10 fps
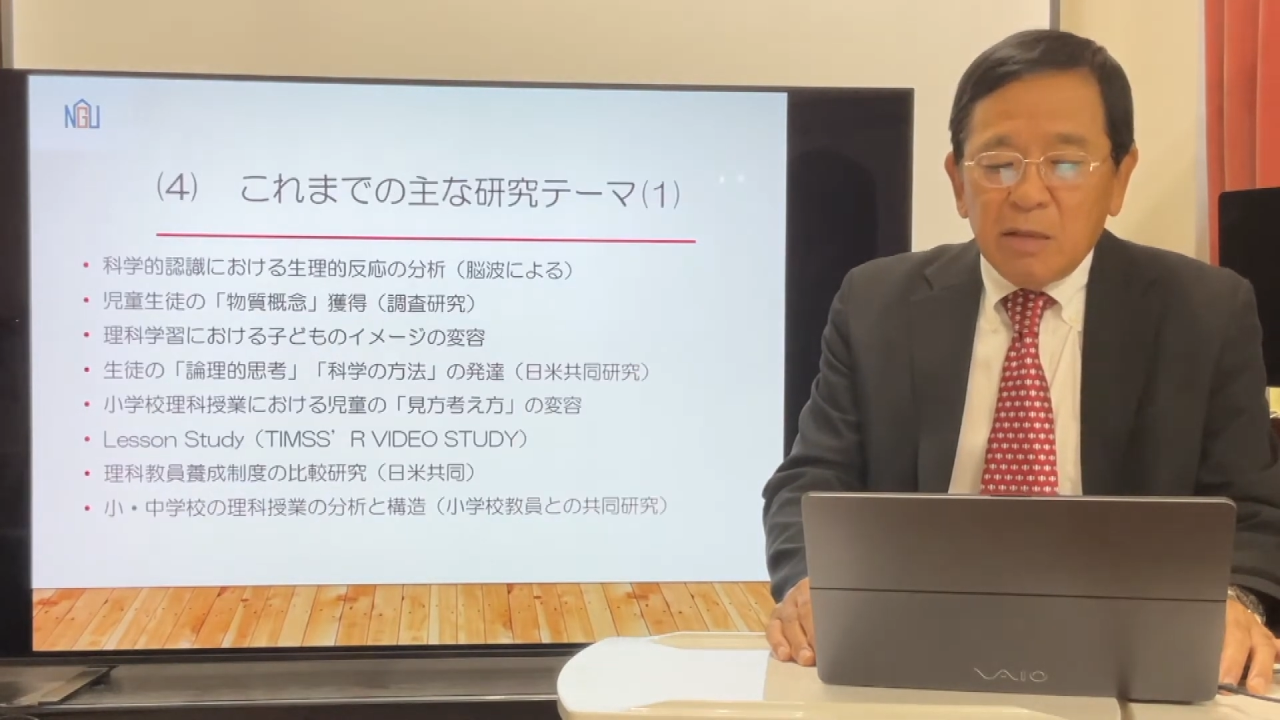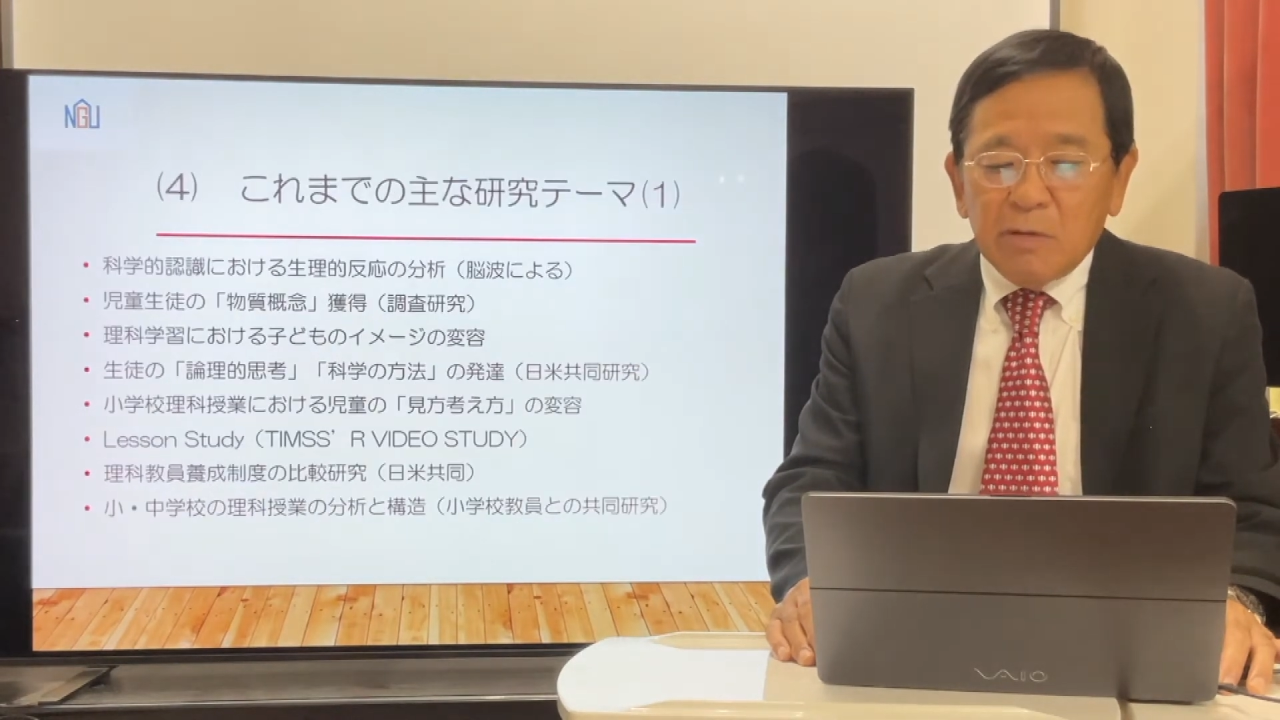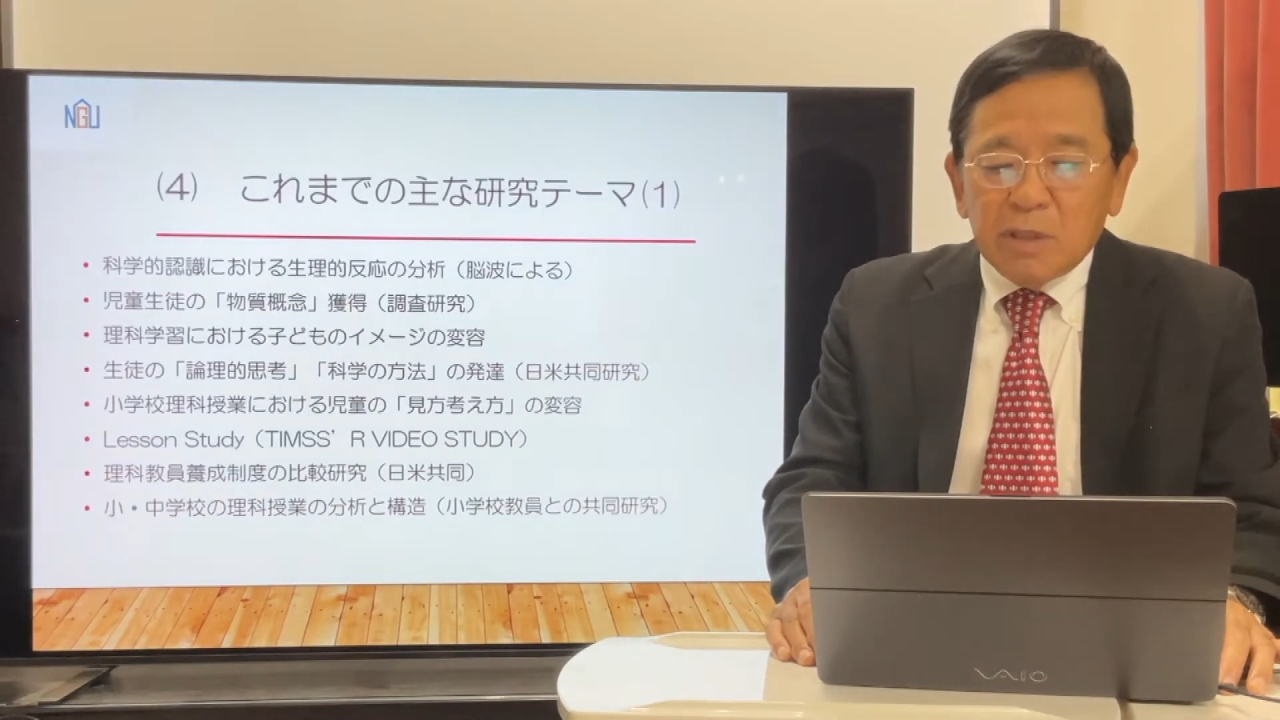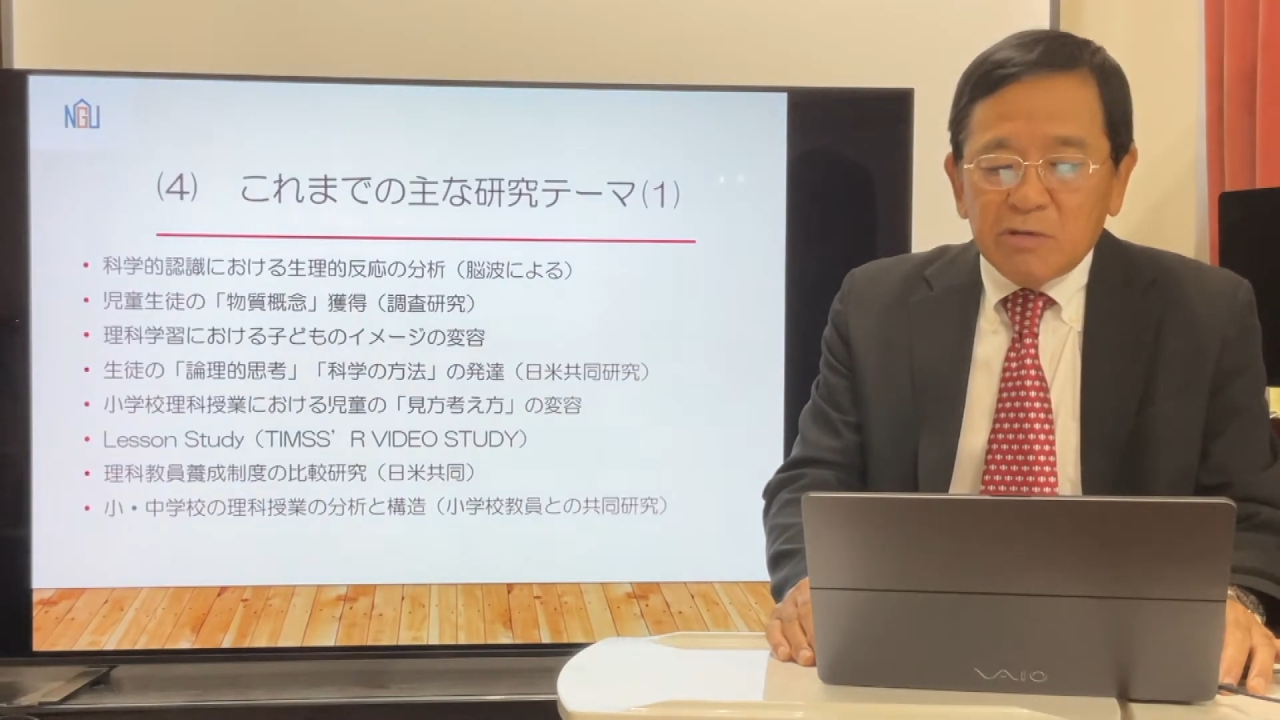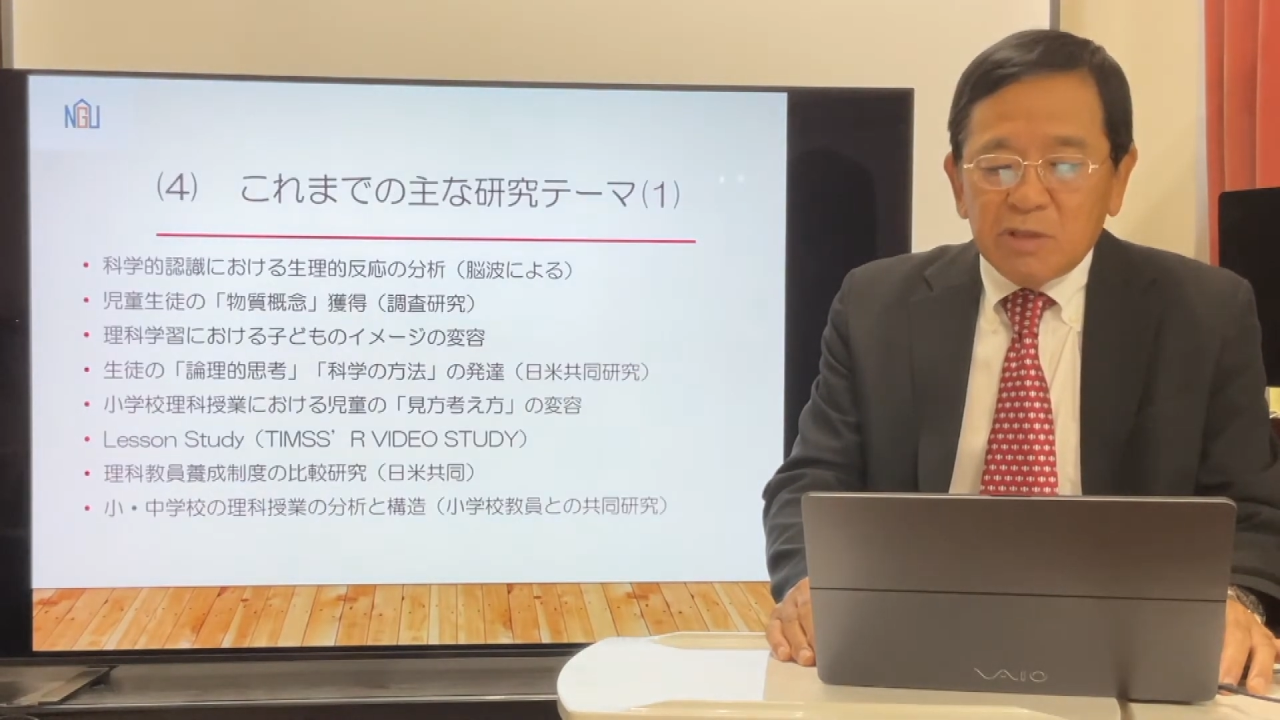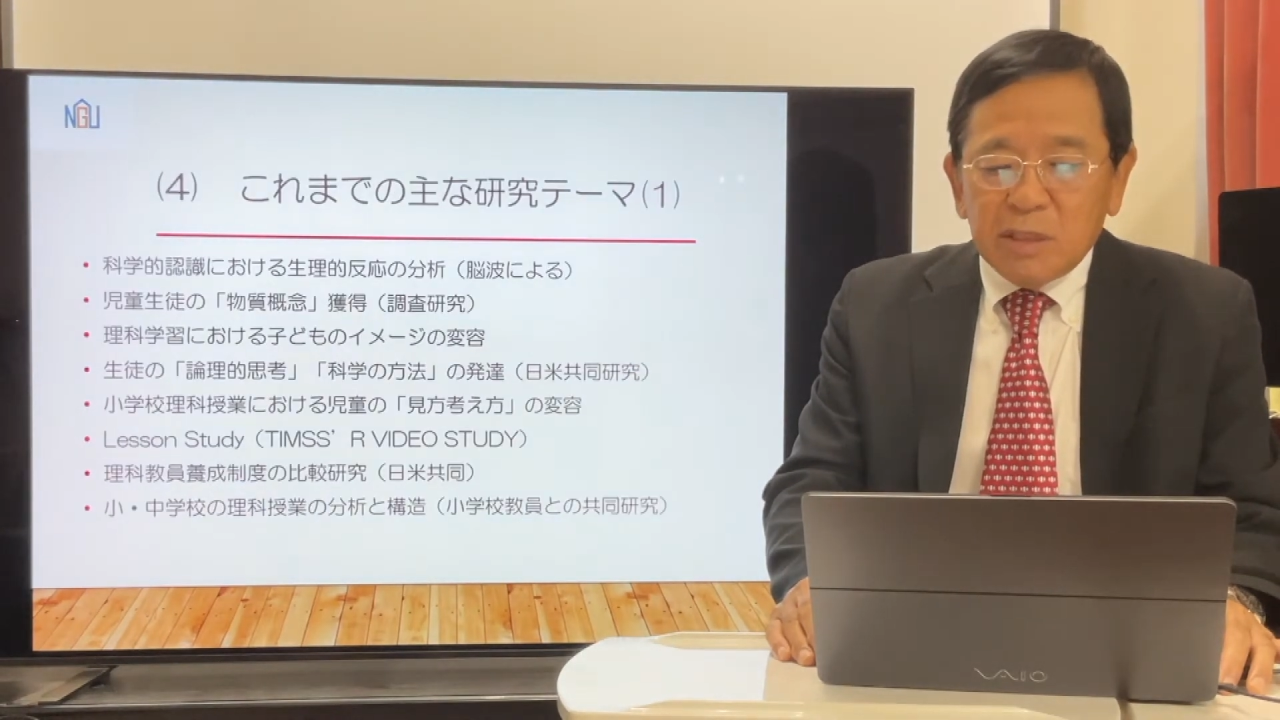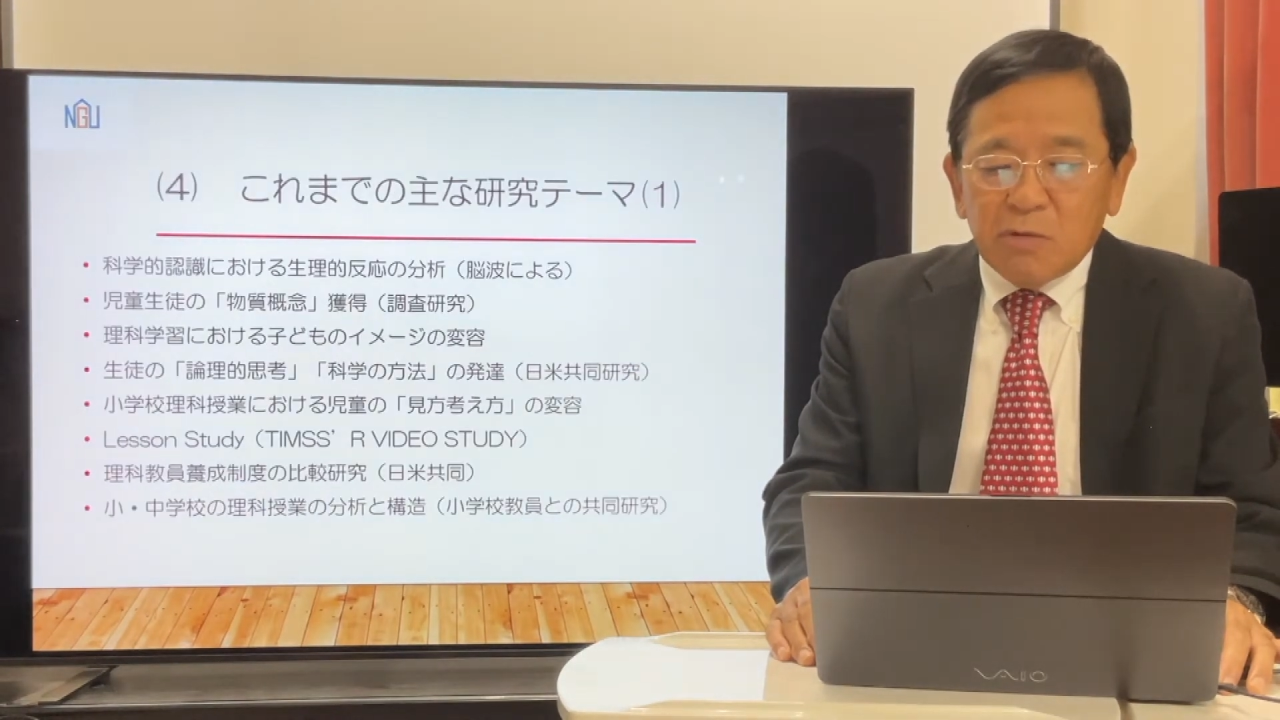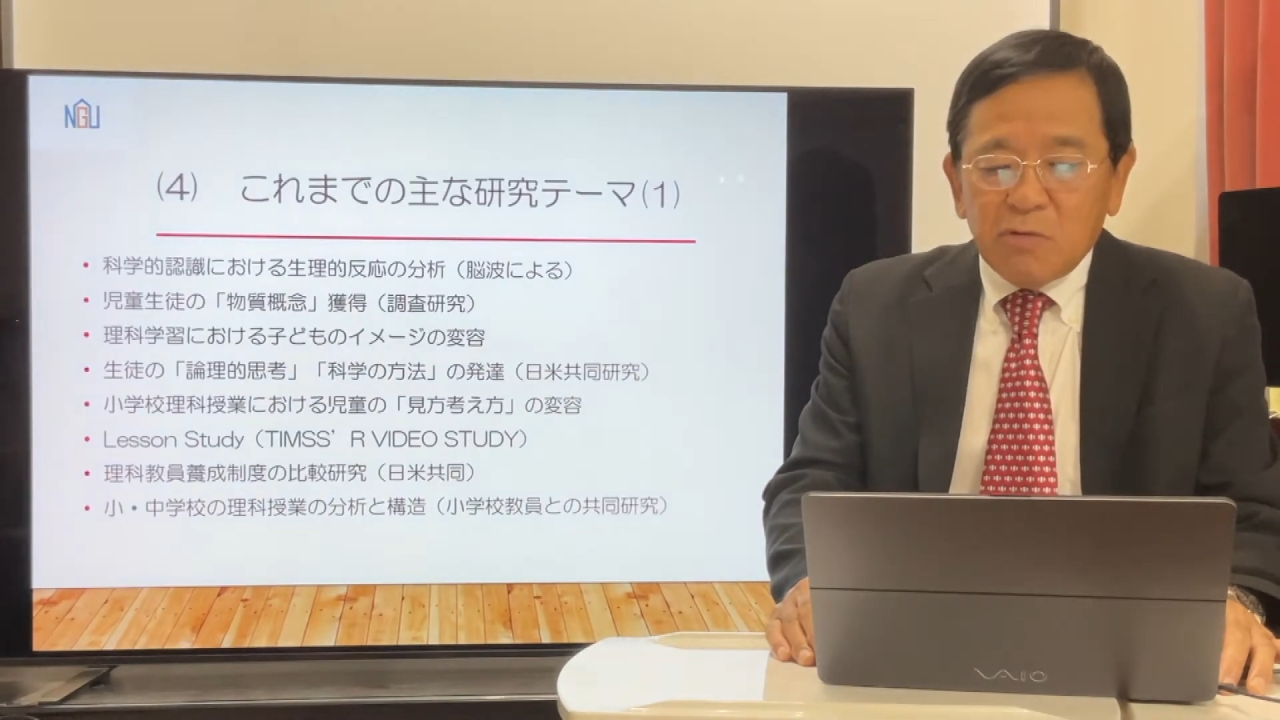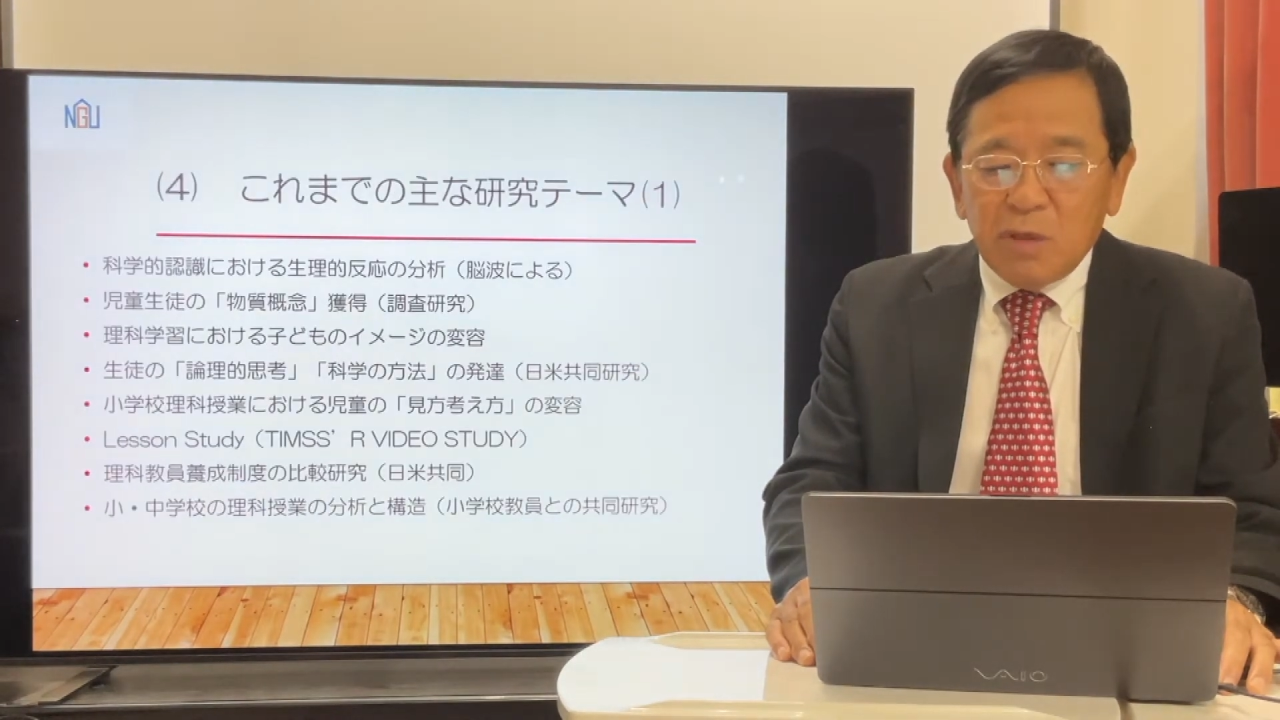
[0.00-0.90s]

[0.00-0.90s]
私がこ